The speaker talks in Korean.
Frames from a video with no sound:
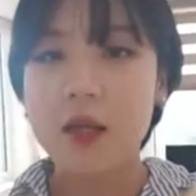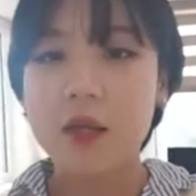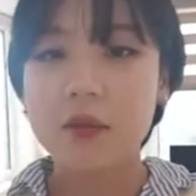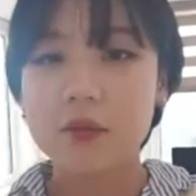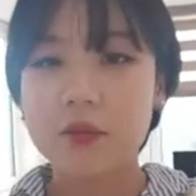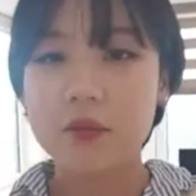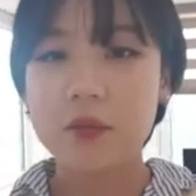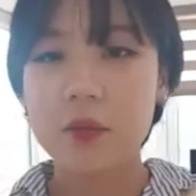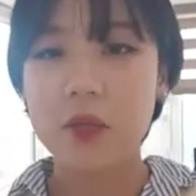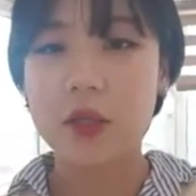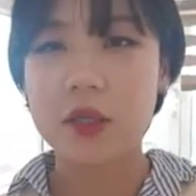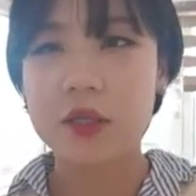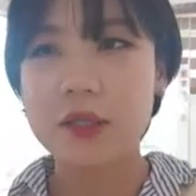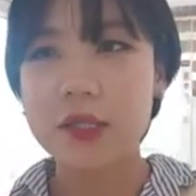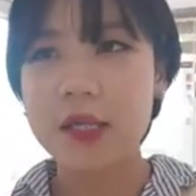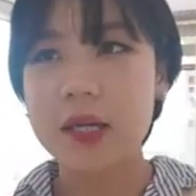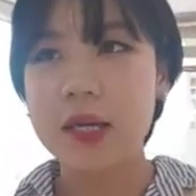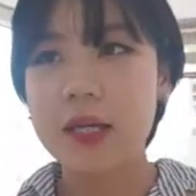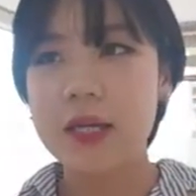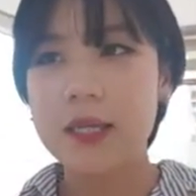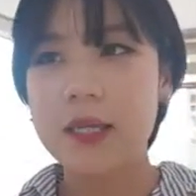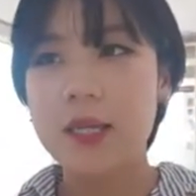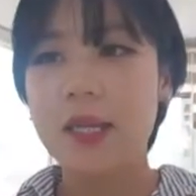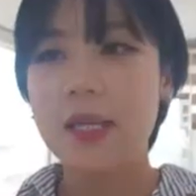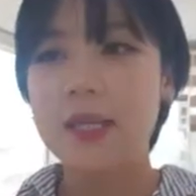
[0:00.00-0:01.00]

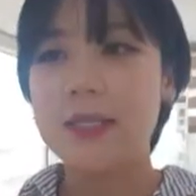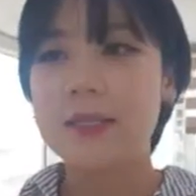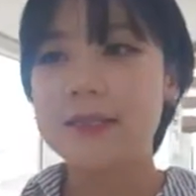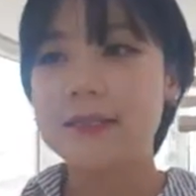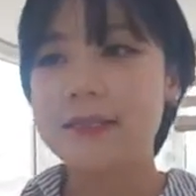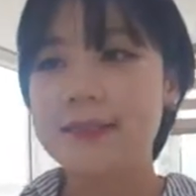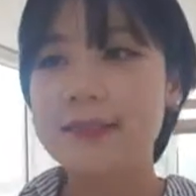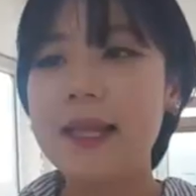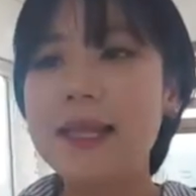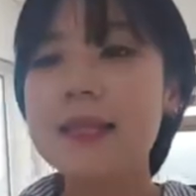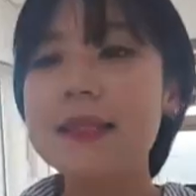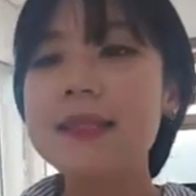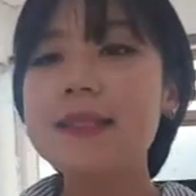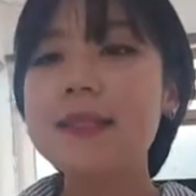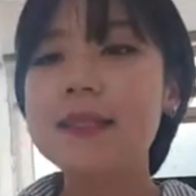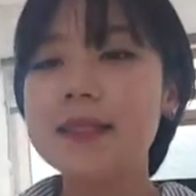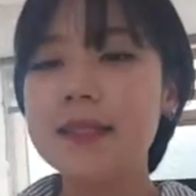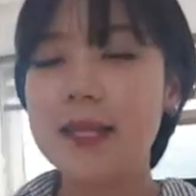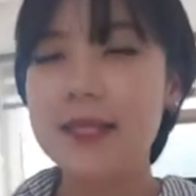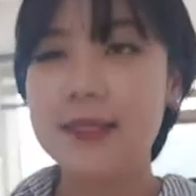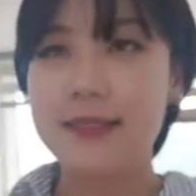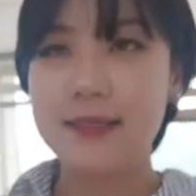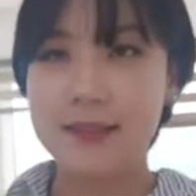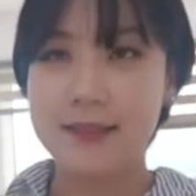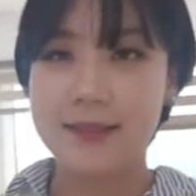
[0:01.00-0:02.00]
굉장히
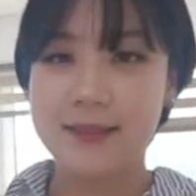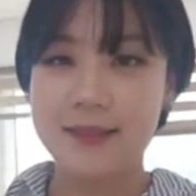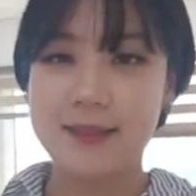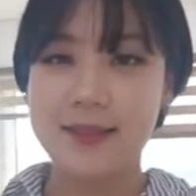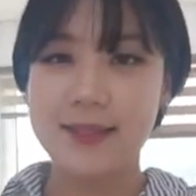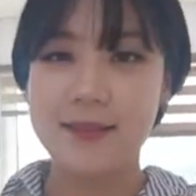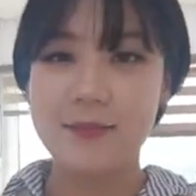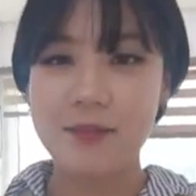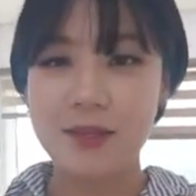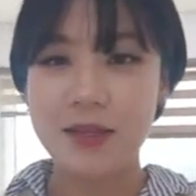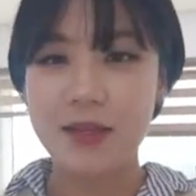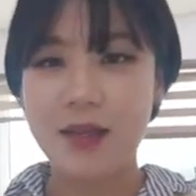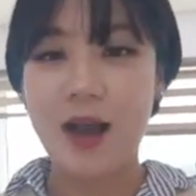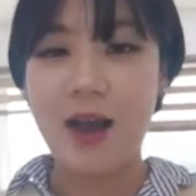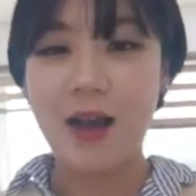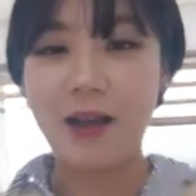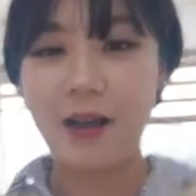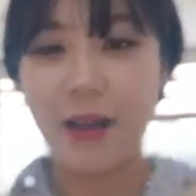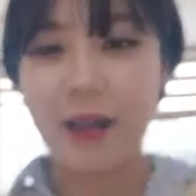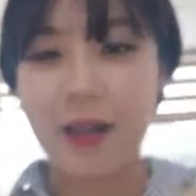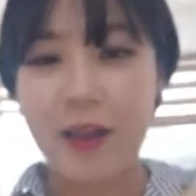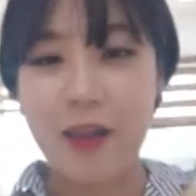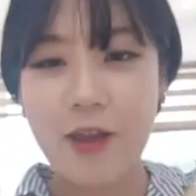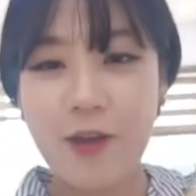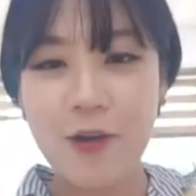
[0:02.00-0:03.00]
따뜻한 느낌이
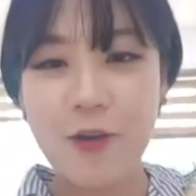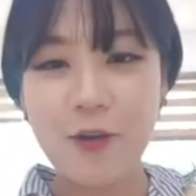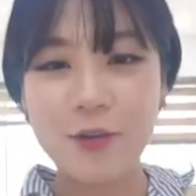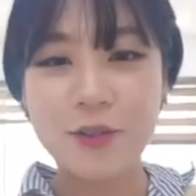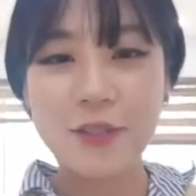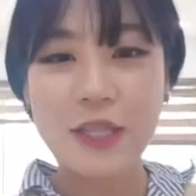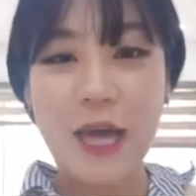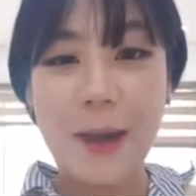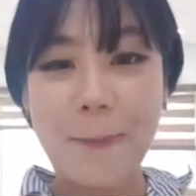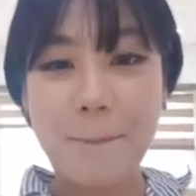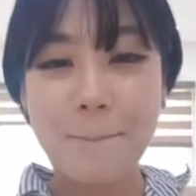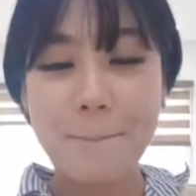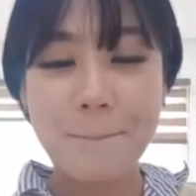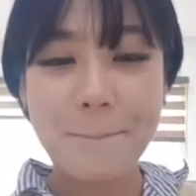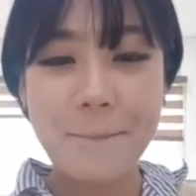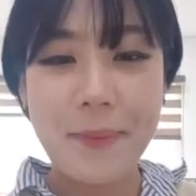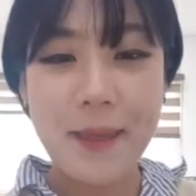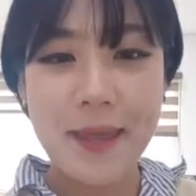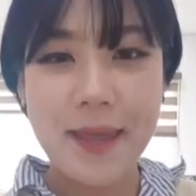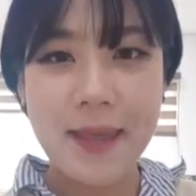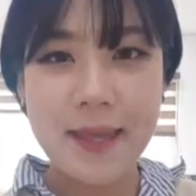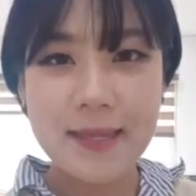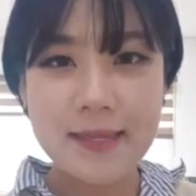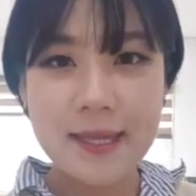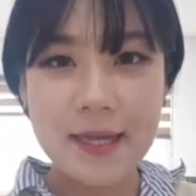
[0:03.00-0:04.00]
강해요.
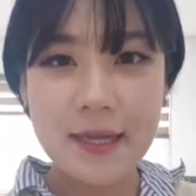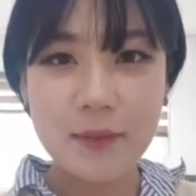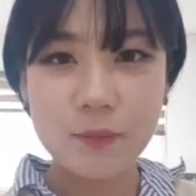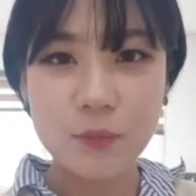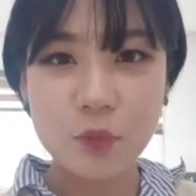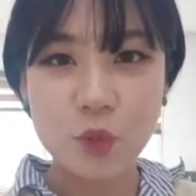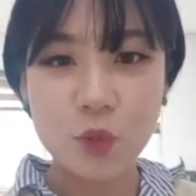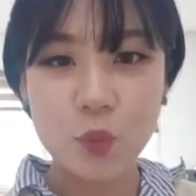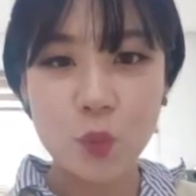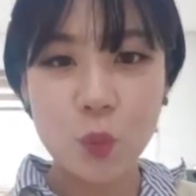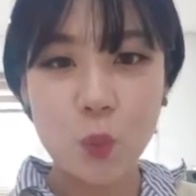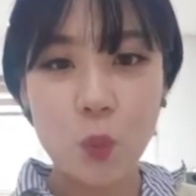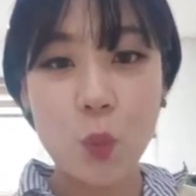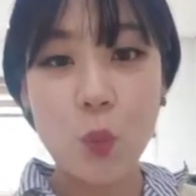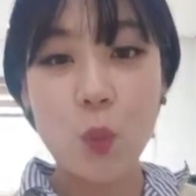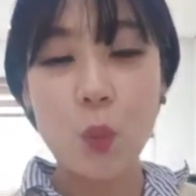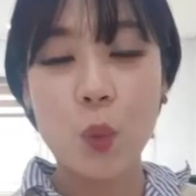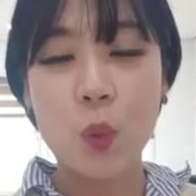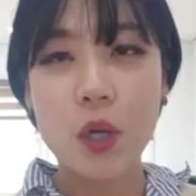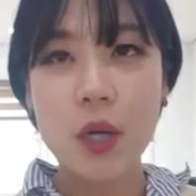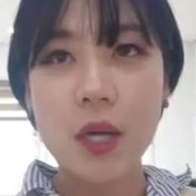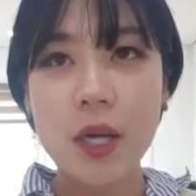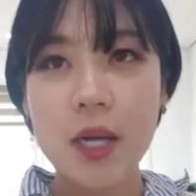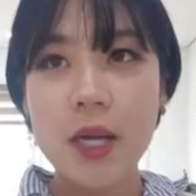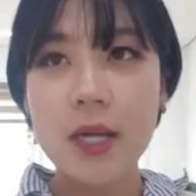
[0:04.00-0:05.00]
앞에 창문도
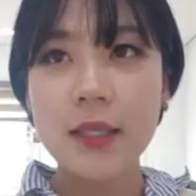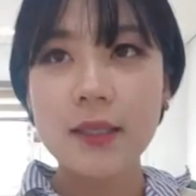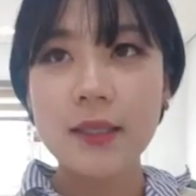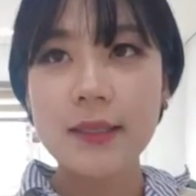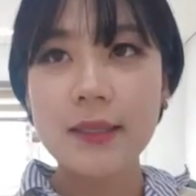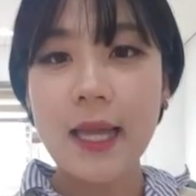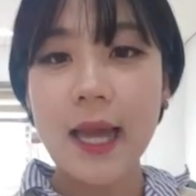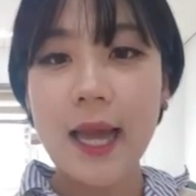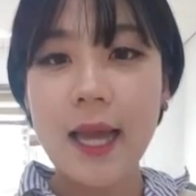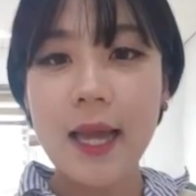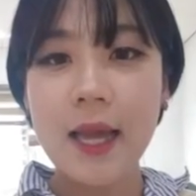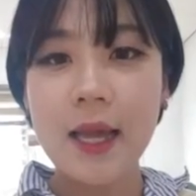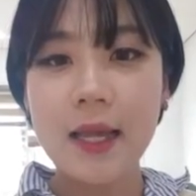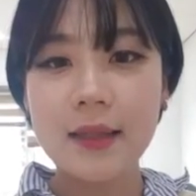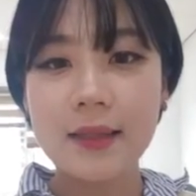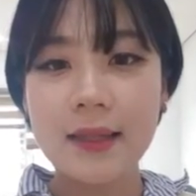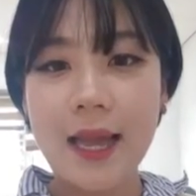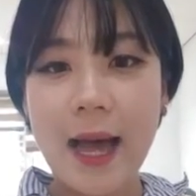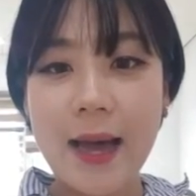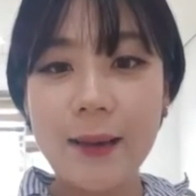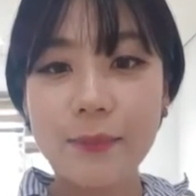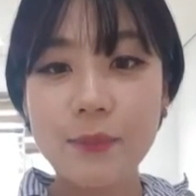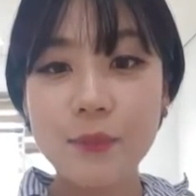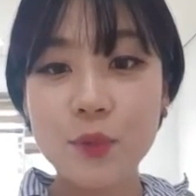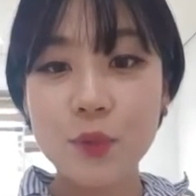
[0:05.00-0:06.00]
다
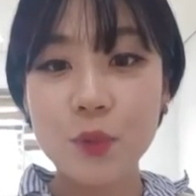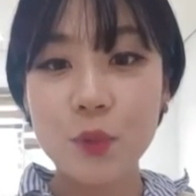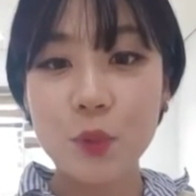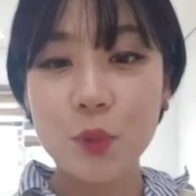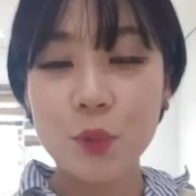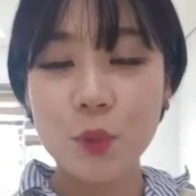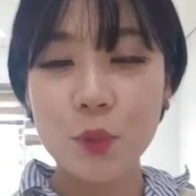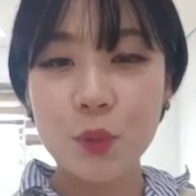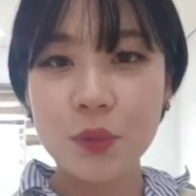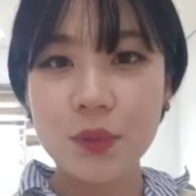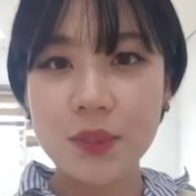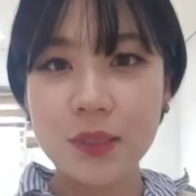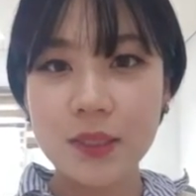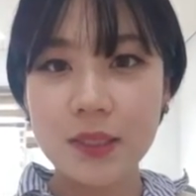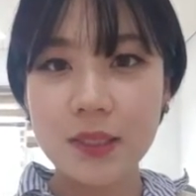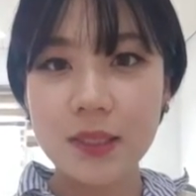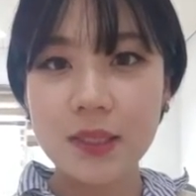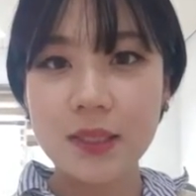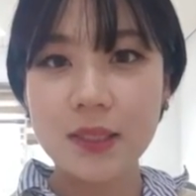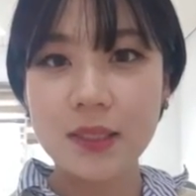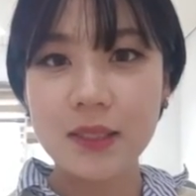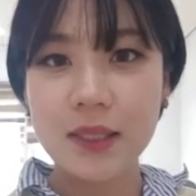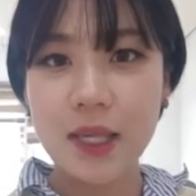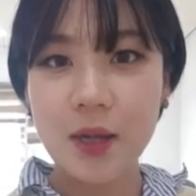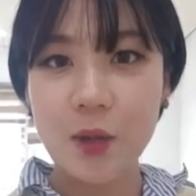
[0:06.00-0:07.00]
나무로
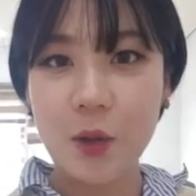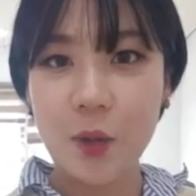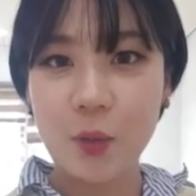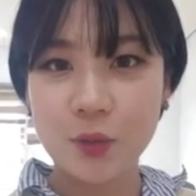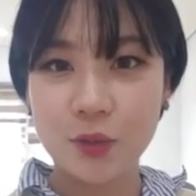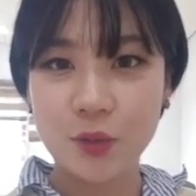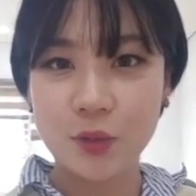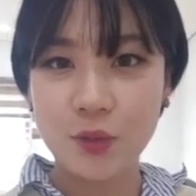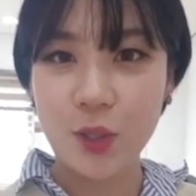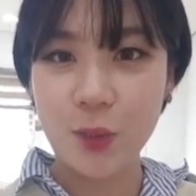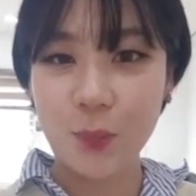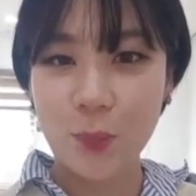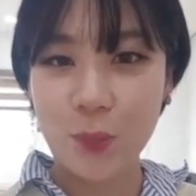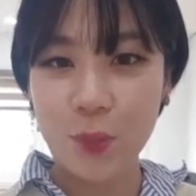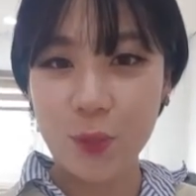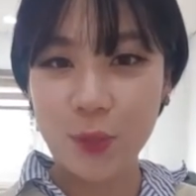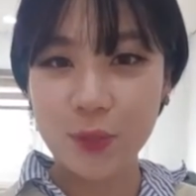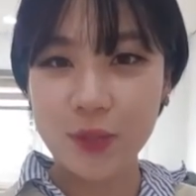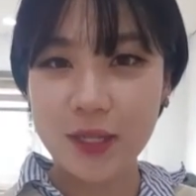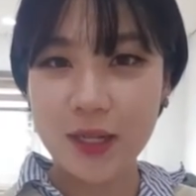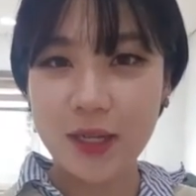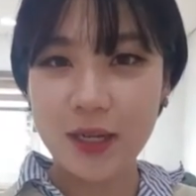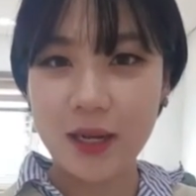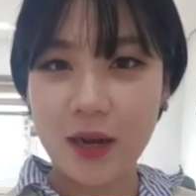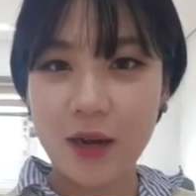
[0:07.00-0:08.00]
틀을 했거든요.
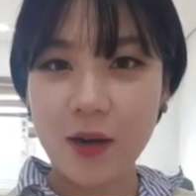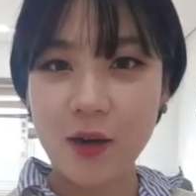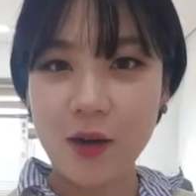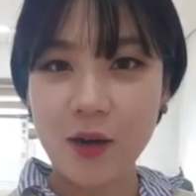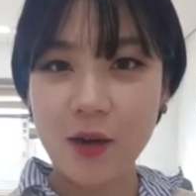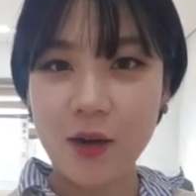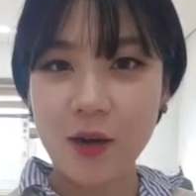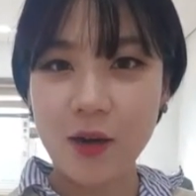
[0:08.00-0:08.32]
보여드릴까요?